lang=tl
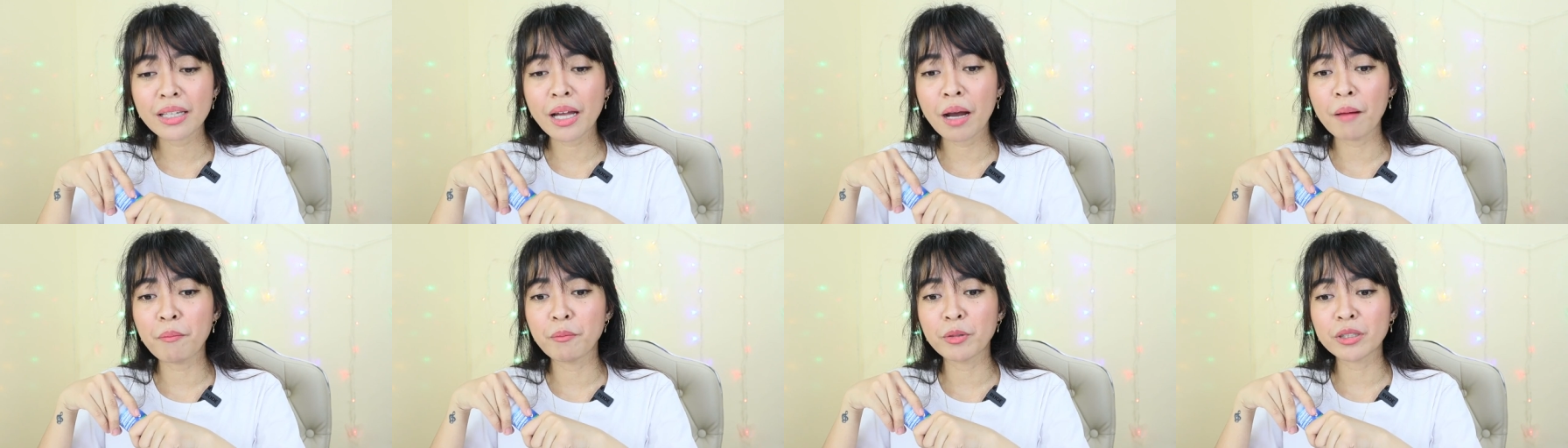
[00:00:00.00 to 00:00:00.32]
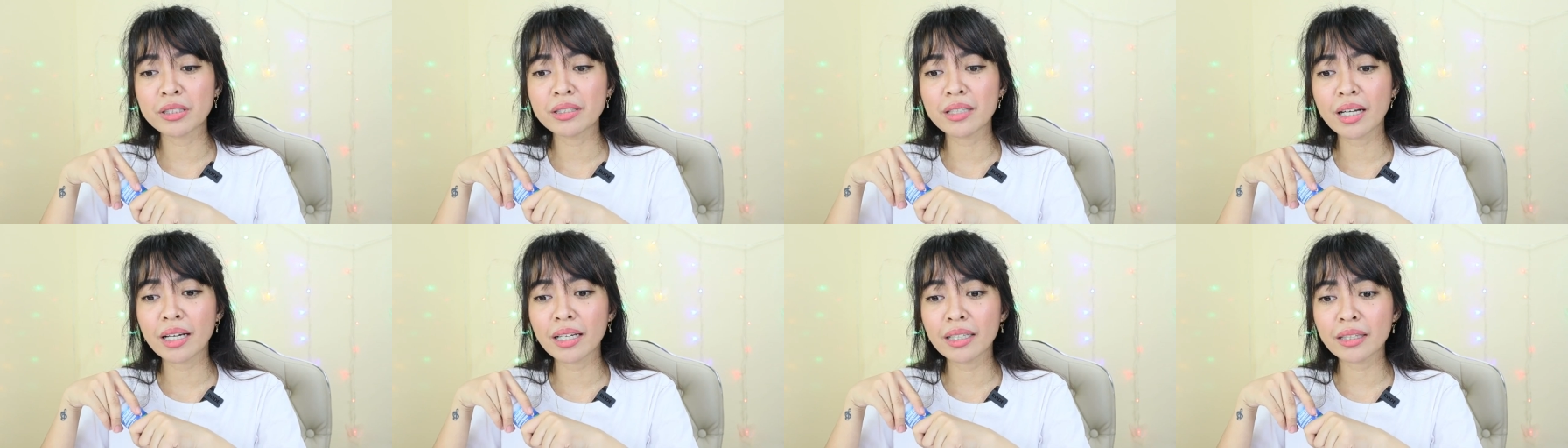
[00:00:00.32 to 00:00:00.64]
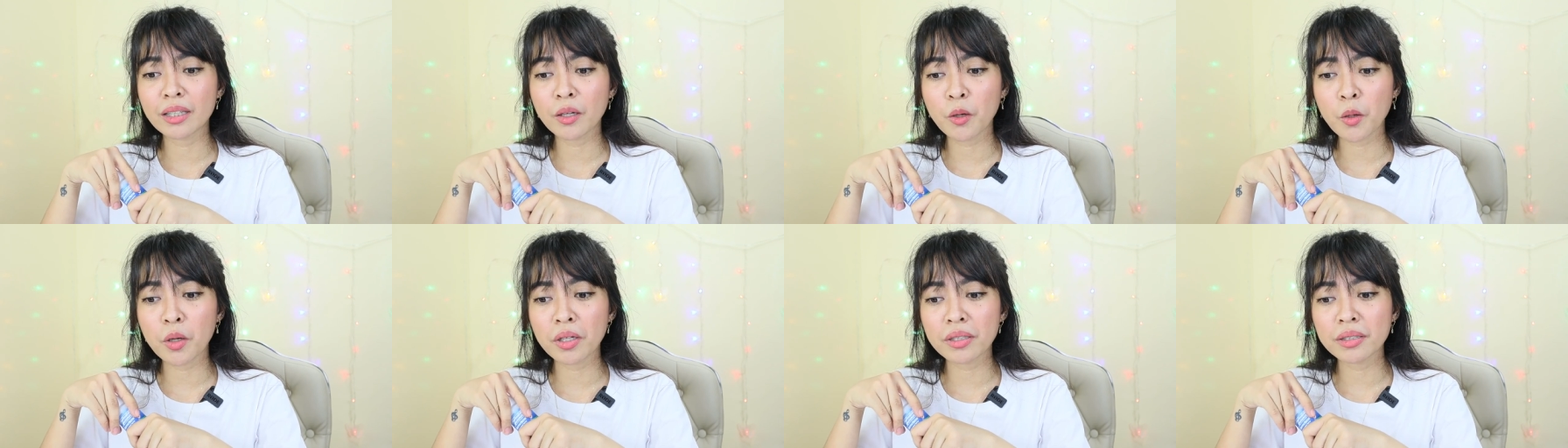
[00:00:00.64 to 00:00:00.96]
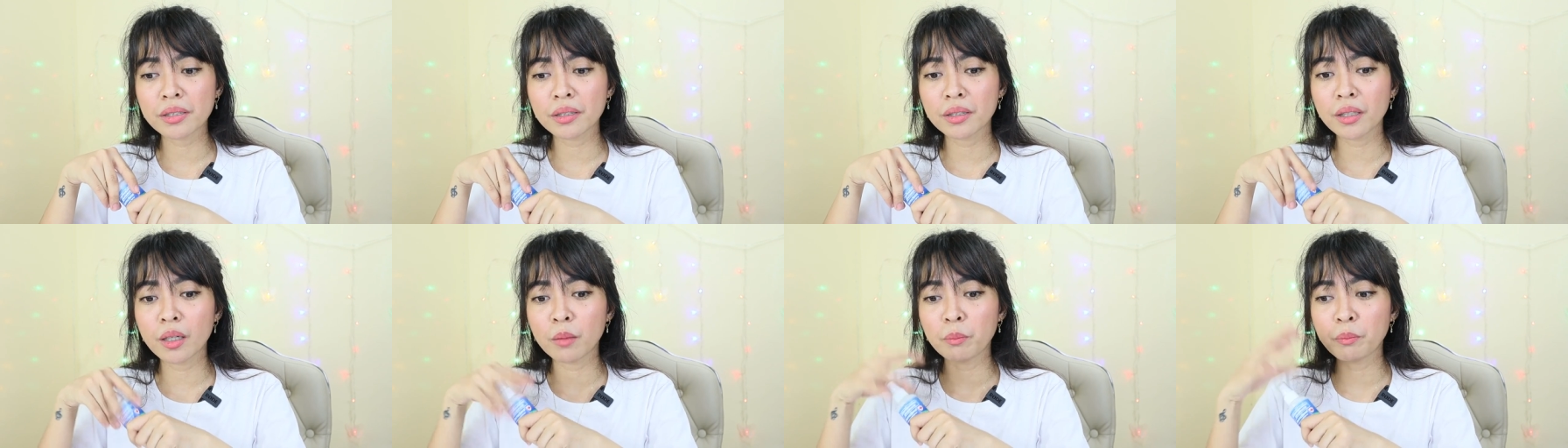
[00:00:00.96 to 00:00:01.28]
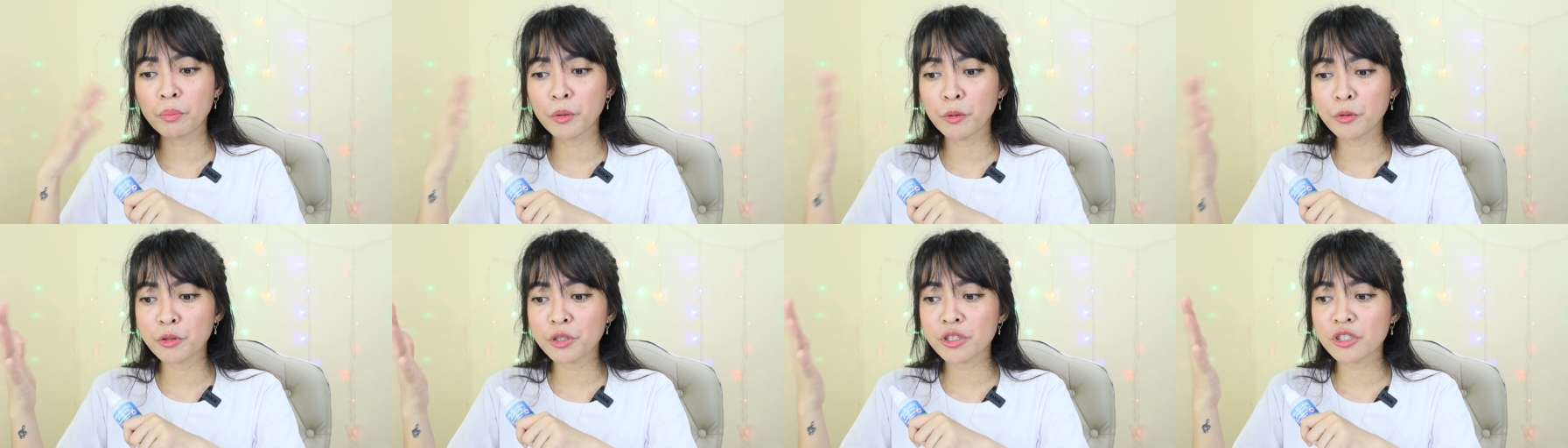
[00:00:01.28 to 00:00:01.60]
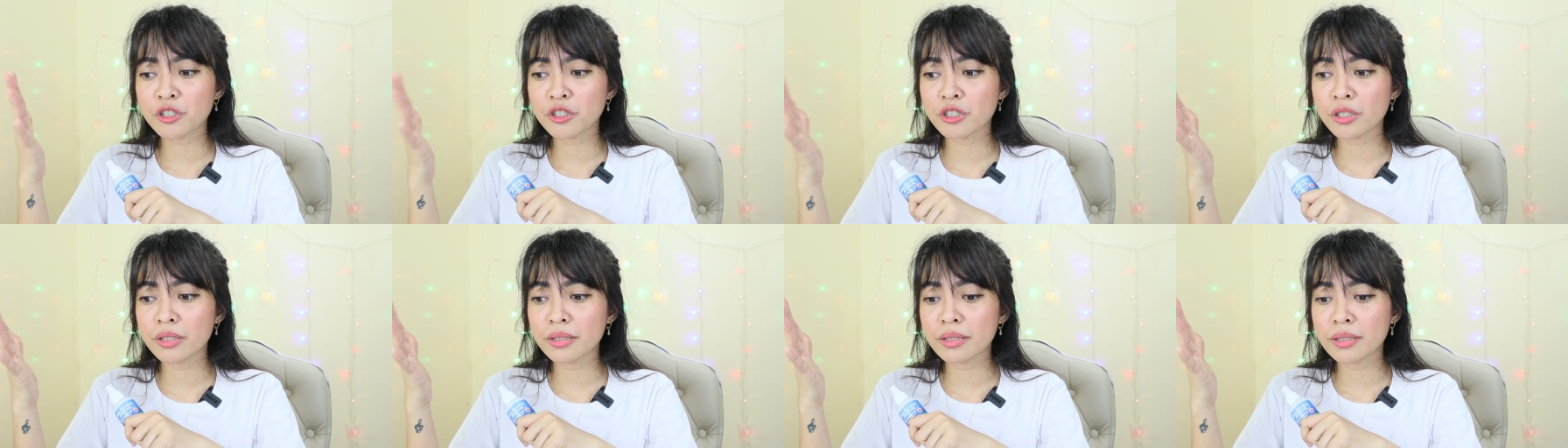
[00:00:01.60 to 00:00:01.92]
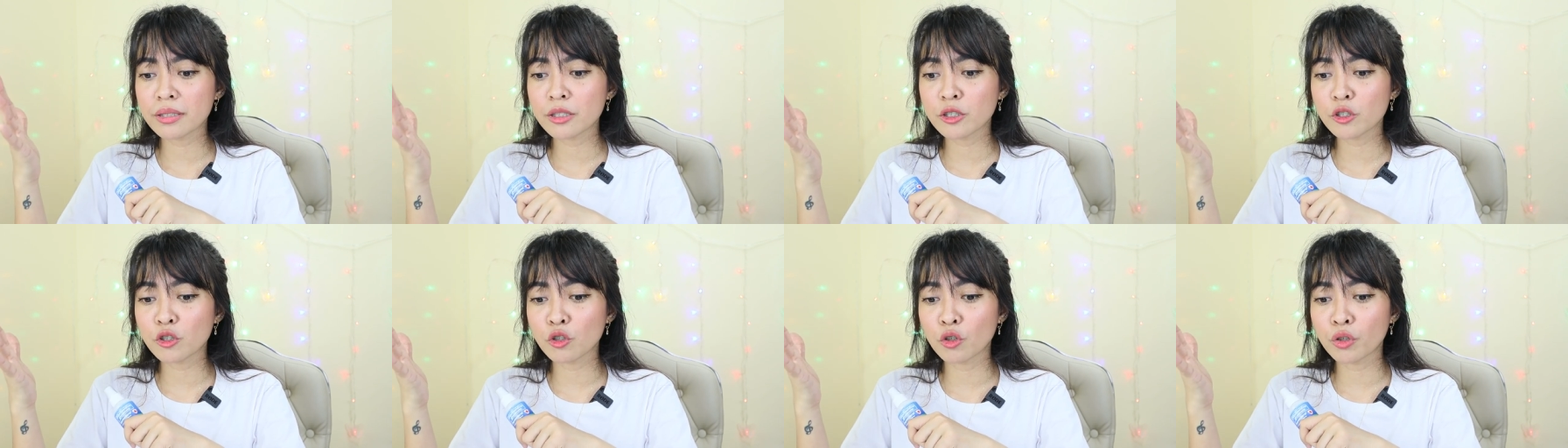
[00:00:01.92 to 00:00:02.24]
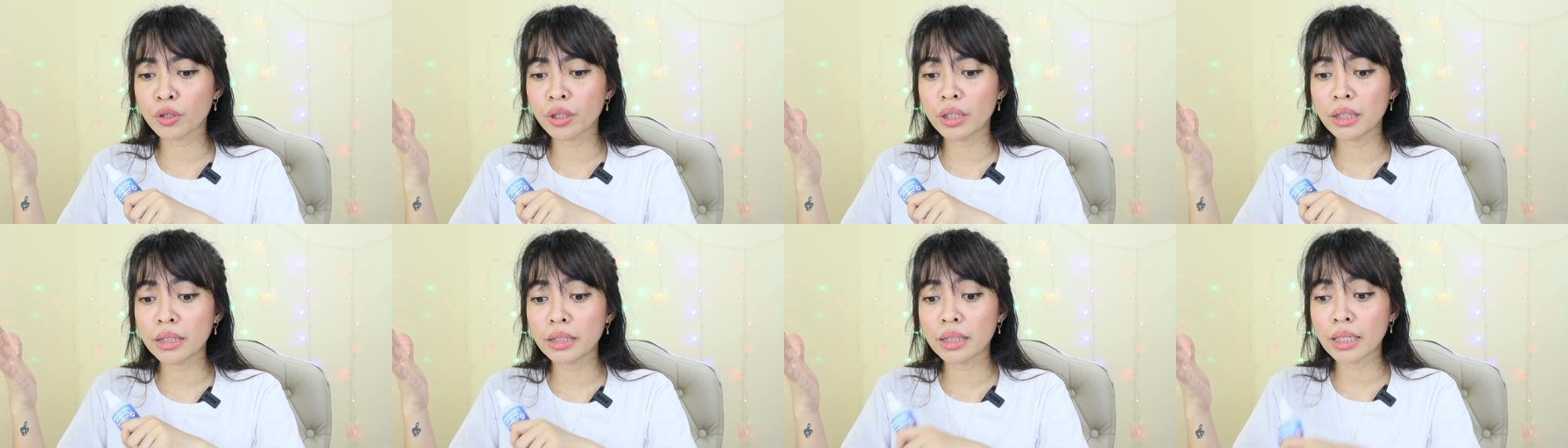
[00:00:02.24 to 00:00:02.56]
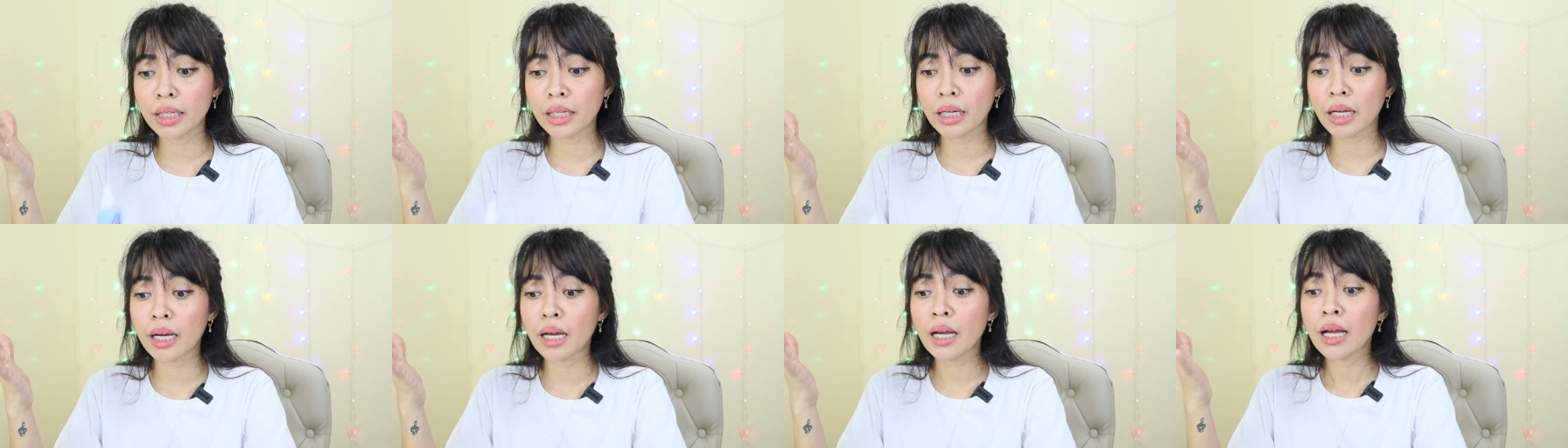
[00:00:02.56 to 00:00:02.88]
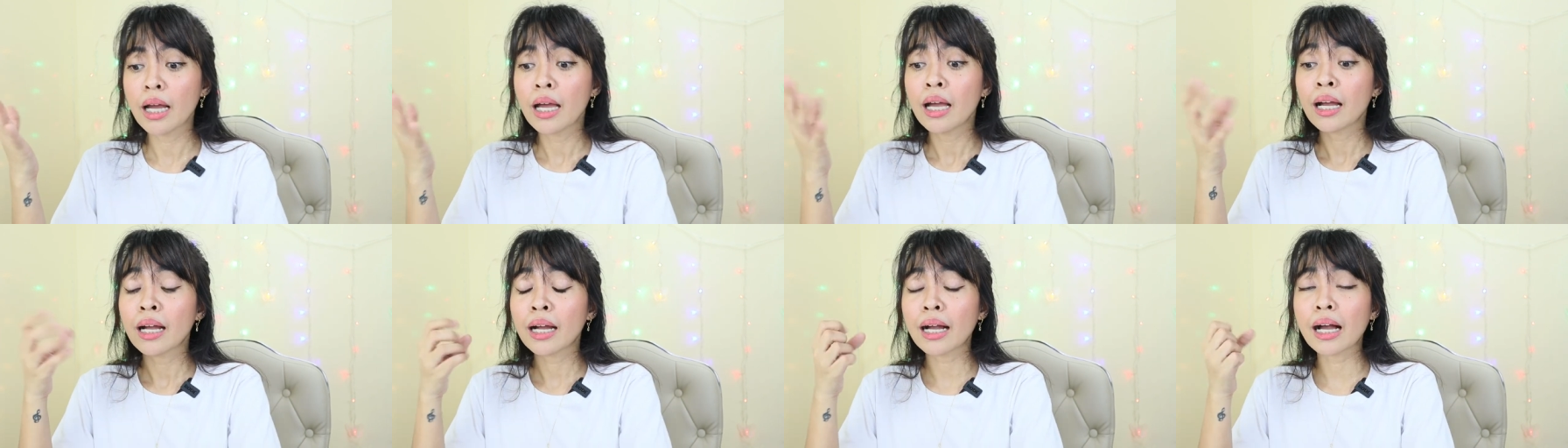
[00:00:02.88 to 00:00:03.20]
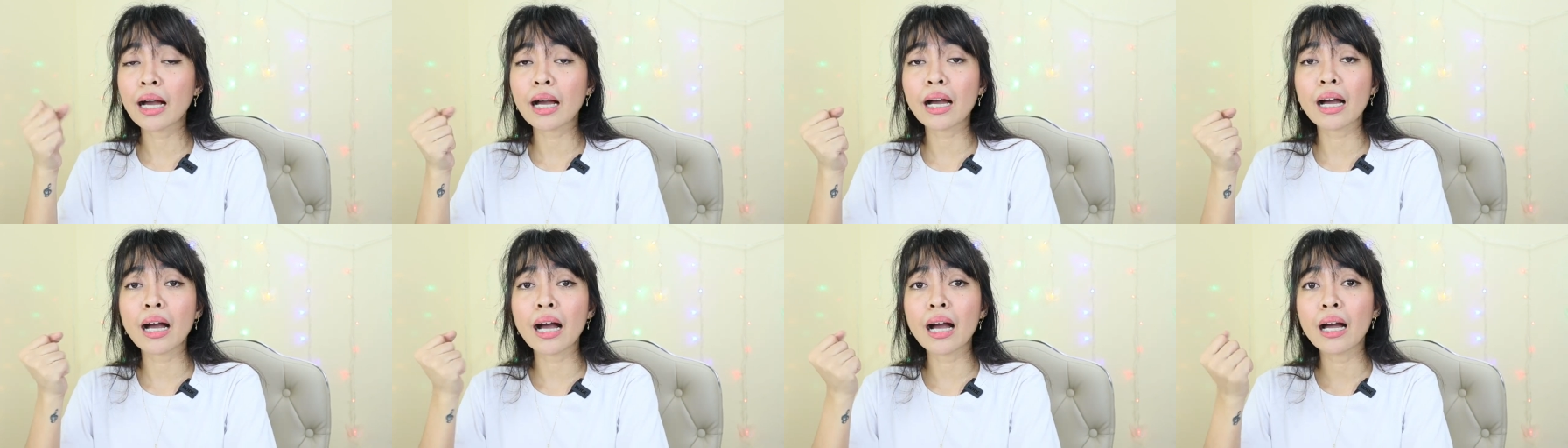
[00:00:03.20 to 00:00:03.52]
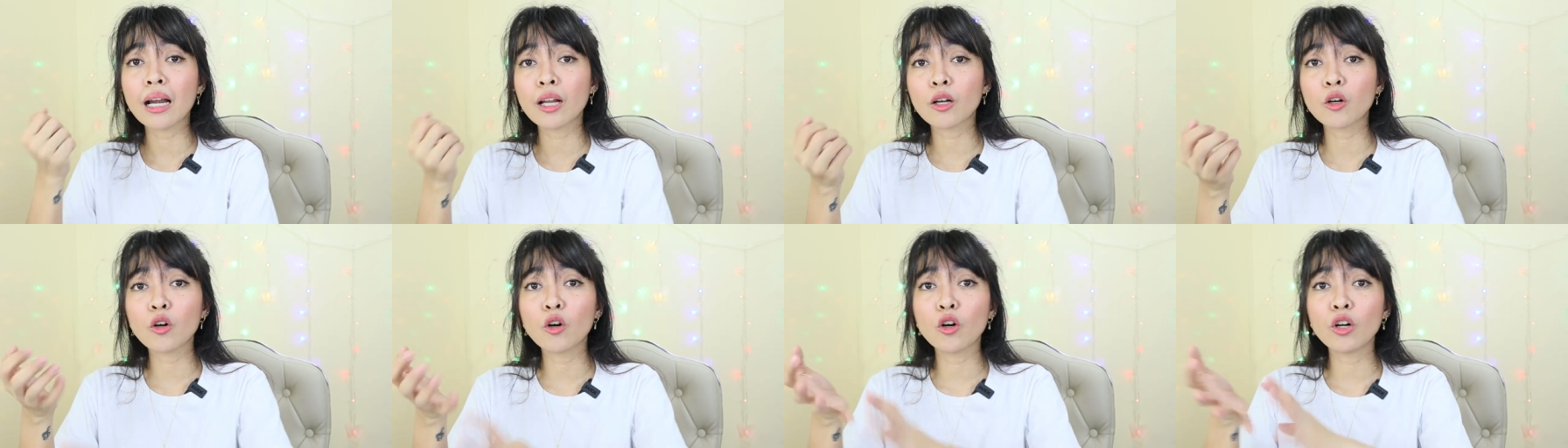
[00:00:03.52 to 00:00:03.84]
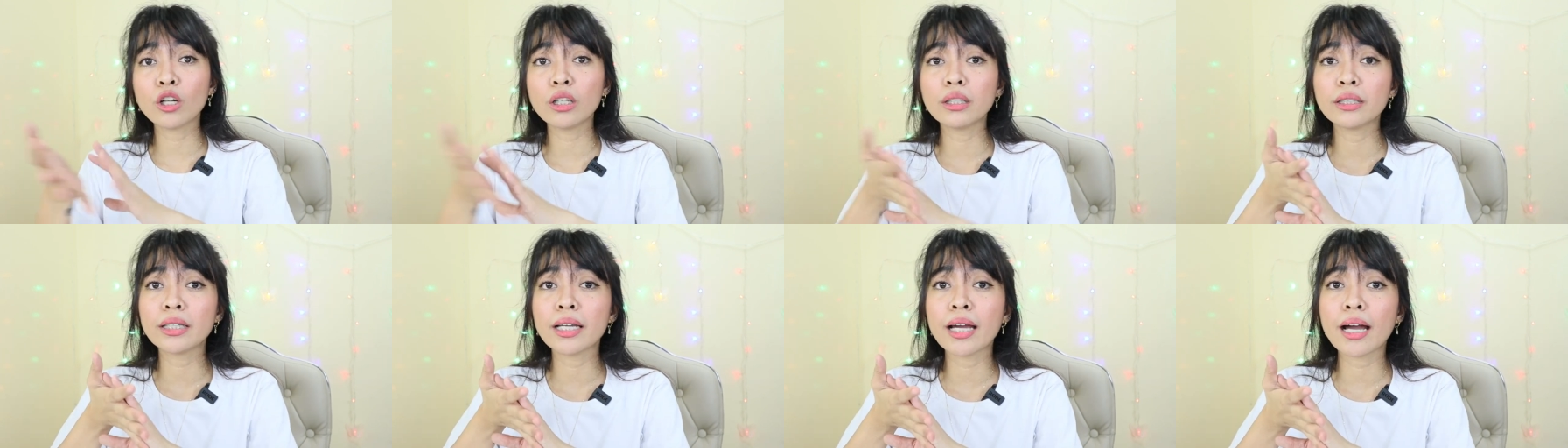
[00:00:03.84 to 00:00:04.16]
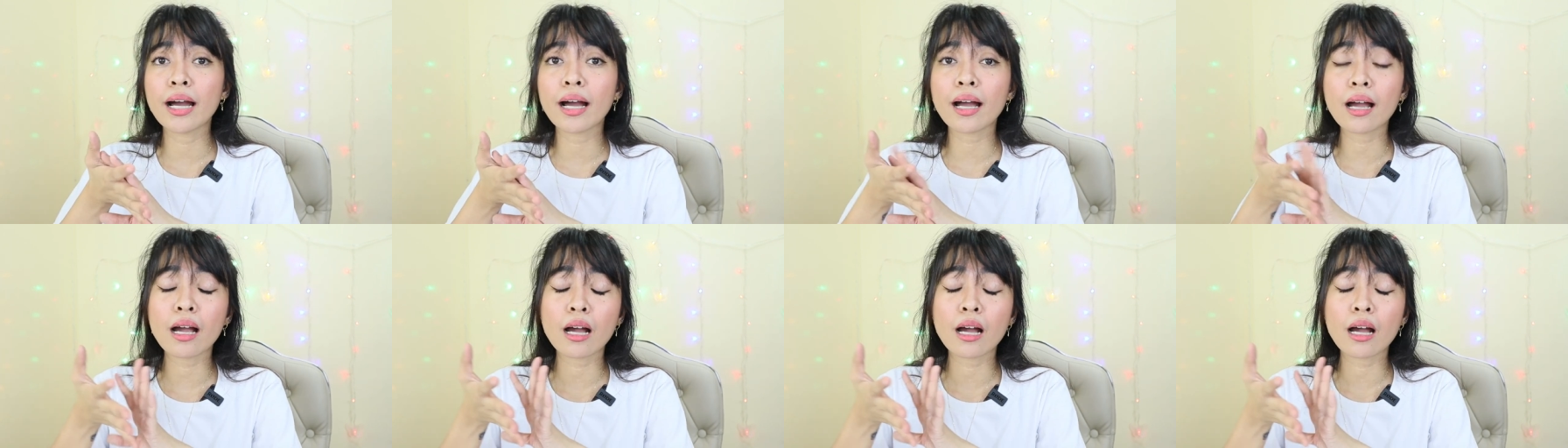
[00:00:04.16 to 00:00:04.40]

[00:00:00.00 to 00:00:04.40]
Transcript: Tapos nakita ko kasi nag-post siya sa story niya na kaka-alcohol niya,